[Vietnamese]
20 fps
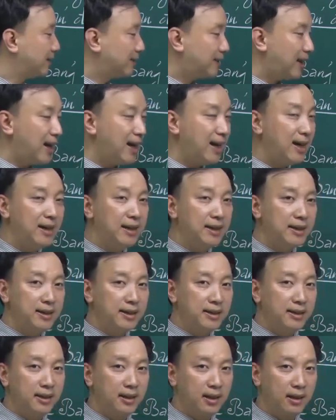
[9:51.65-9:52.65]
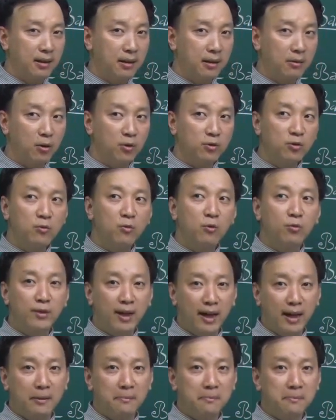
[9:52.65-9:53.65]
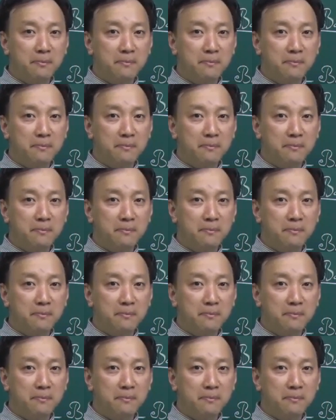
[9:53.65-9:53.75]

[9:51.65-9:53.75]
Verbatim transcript: ta uh, nội dung cụ thể